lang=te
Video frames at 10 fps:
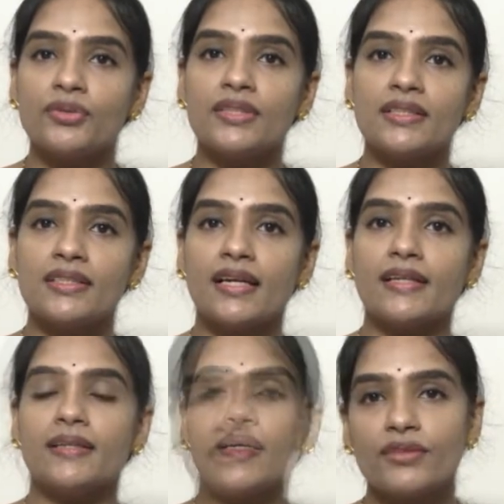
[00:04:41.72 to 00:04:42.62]

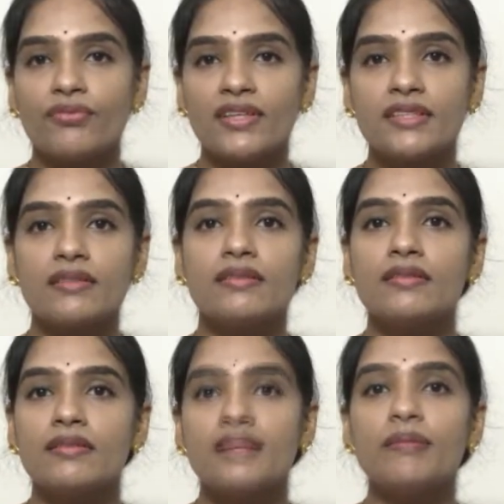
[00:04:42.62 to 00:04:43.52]
గుర్తించాలి సో ఫస్ట్
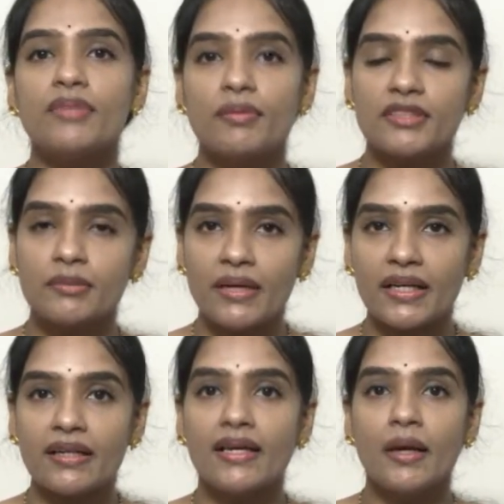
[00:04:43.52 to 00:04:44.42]
సిమ్టమ్స్ని
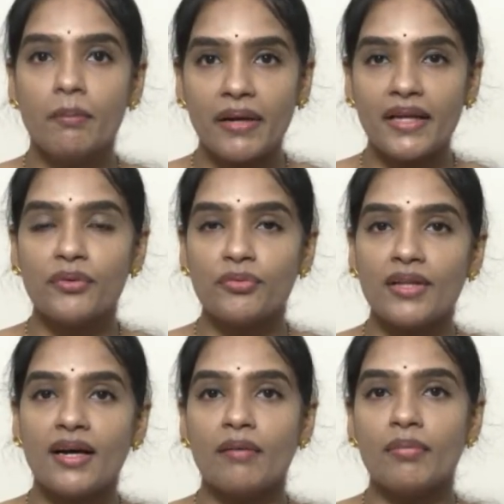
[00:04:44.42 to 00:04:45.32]
బట్టి పెయిన్
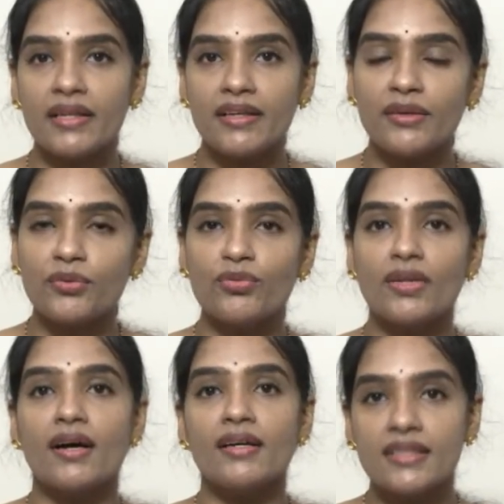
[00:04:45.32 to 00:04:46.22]
ఉందా బ్లీడింగ్
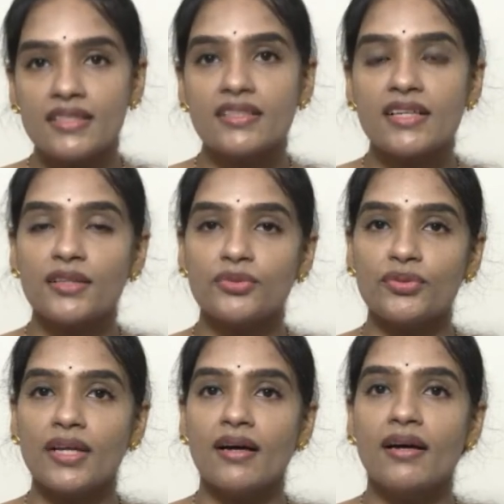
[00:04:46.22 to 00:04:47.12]
ఉందా డిశ్చార్జ్
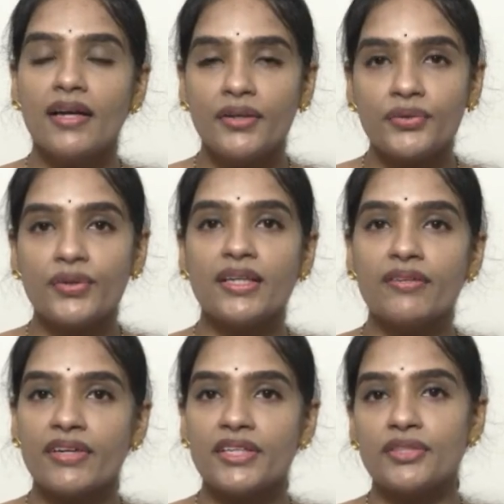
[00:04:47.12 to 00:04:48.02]
ఉందా యూరిన్
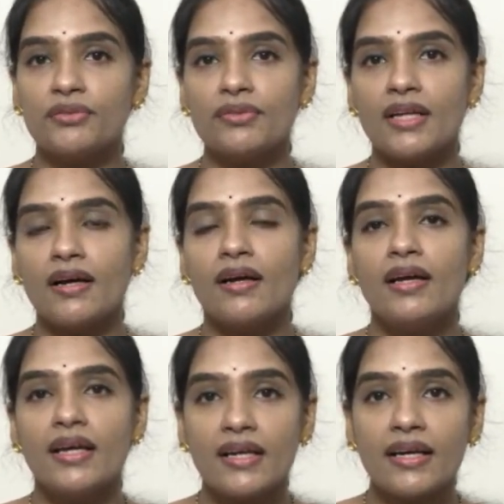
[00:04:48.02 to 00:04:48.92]
ఇన్ఫెక్షన్ ఉందా
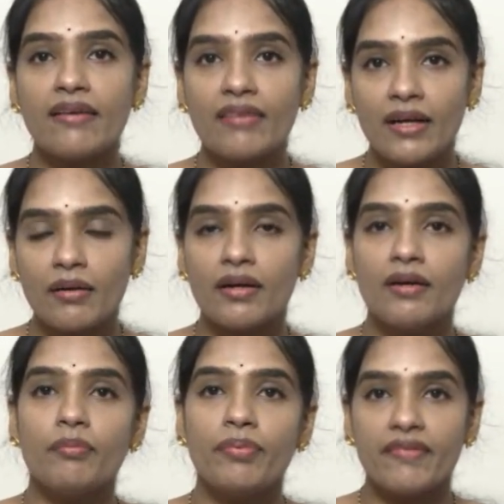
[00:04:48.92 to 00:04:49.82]
ఇంకా ఏమైనా
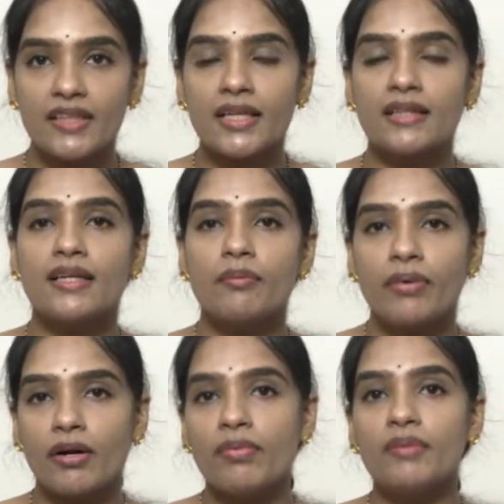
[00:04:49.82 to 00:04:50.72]
ఇతరత్ర
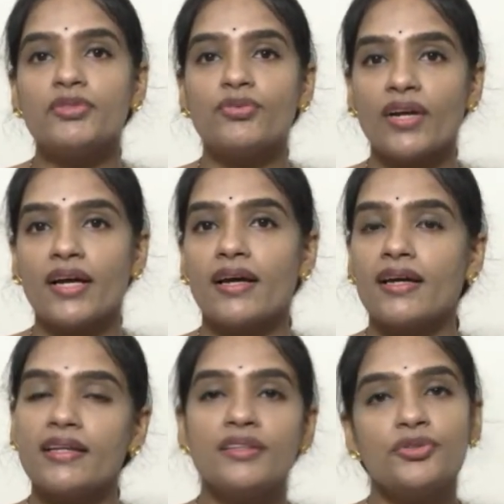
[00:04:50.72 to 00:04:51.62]
ప్రాబ్లమ్స్ ఉన్నాయా
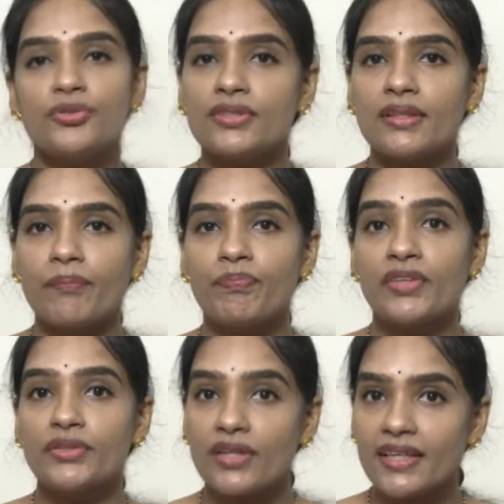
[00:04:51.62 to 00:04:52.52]
అనేది చూస్తాం
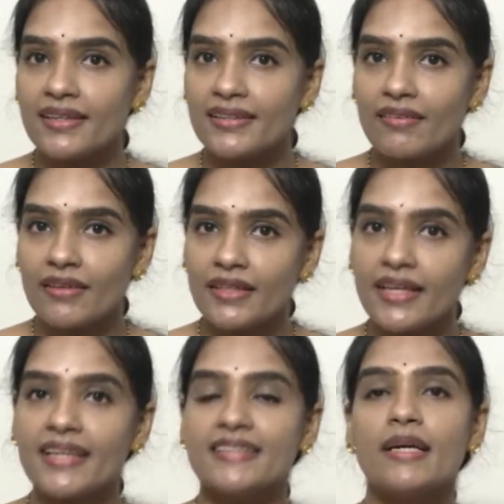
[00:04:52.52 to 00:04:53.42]
సో అదైన తర్వాత
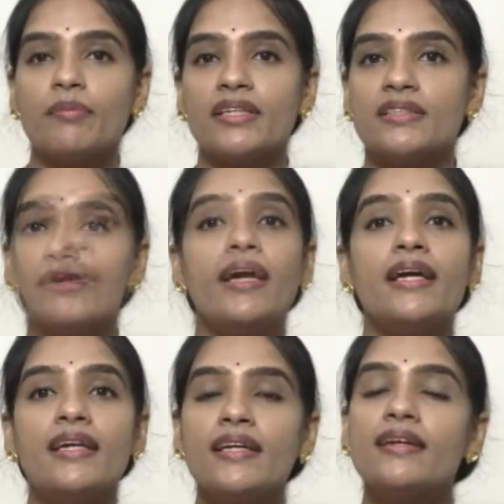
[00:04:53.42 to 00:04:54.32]
ఎగ్జామినేషన్
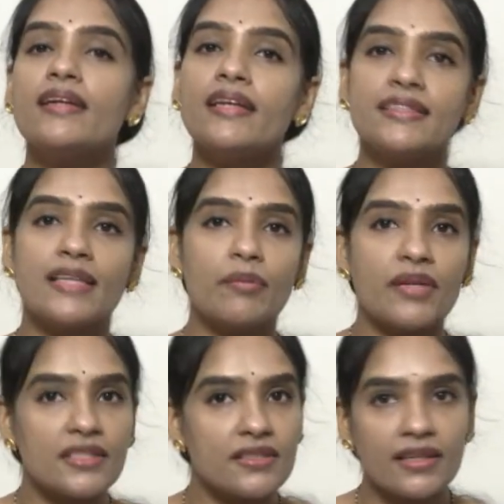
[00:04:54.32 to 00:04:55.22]
ఇంటర్నల్
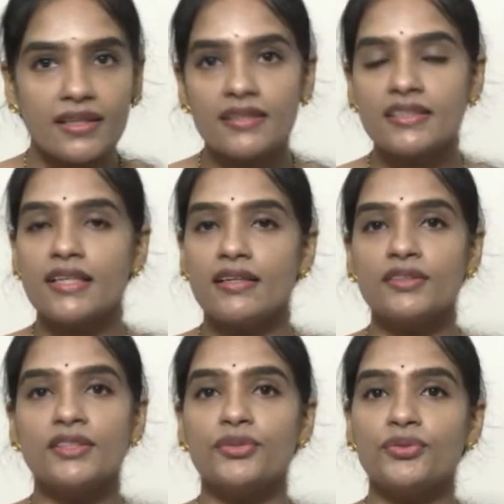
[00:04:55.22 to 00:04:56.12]
ఎగ్జామినేషన్ అనేది
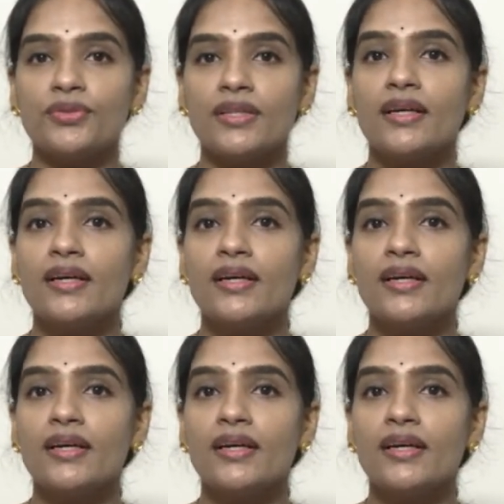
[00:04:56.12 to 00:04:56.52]
చేయడం జరుగుతుంది